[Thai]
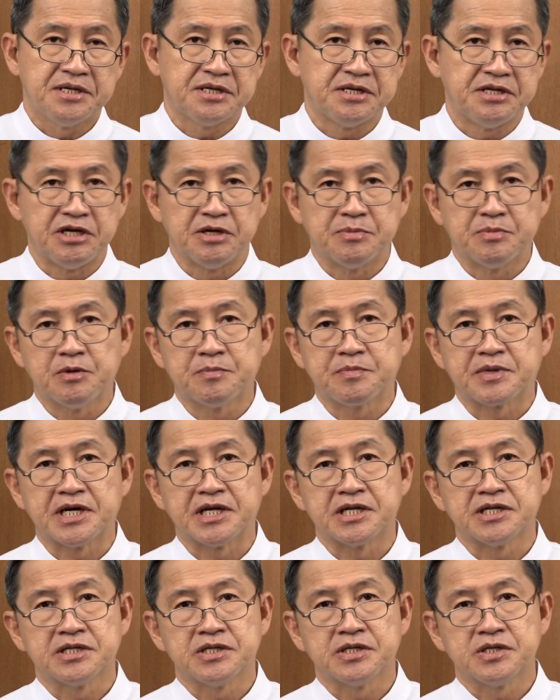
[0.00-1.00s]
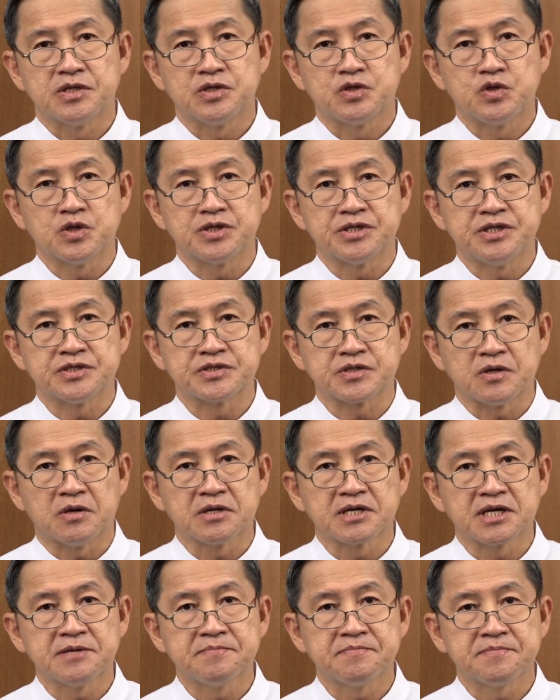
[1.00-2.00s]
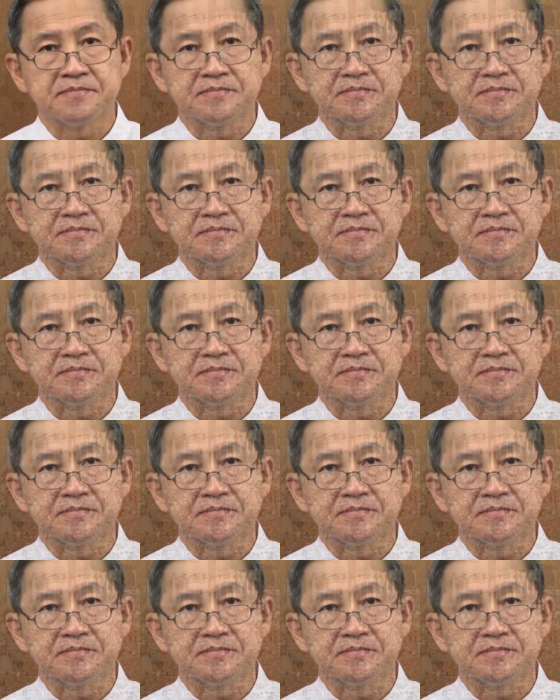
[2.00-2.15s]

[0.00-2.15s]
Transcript: เดี๋ยวพบกันช่วงที่สองครับ